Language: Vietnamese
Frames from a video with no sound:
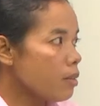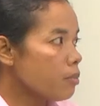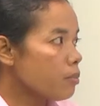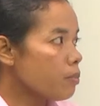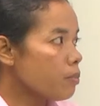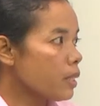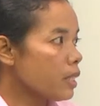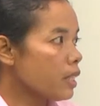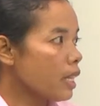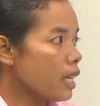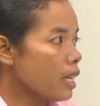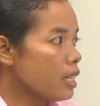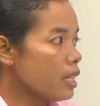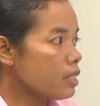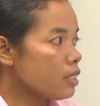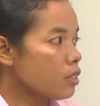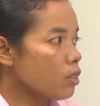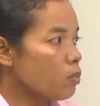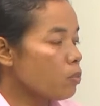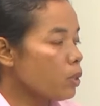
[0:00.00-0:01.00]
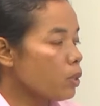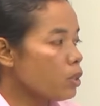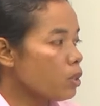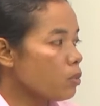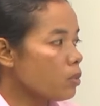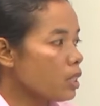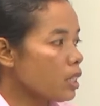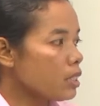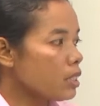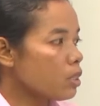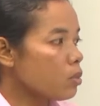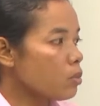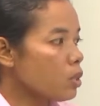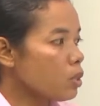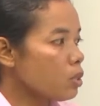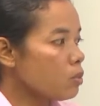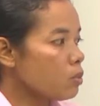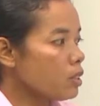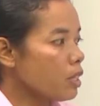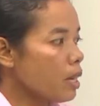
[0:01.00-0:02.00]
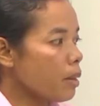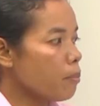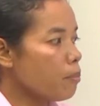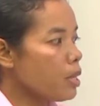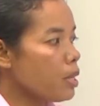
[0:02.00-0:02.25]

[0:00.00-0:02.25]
bàn tay để sản phẩm nhom cái nào xong rồi con cha